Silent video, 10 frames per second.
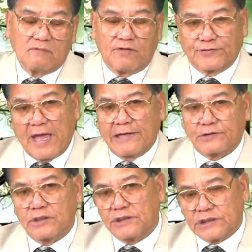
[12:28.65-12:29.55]
và tài
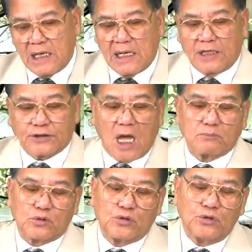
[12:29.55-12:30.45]
tử sẽ là
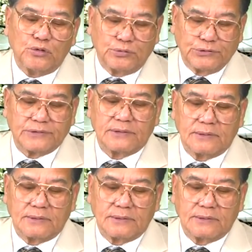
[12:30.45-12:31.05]
Tom Cruise.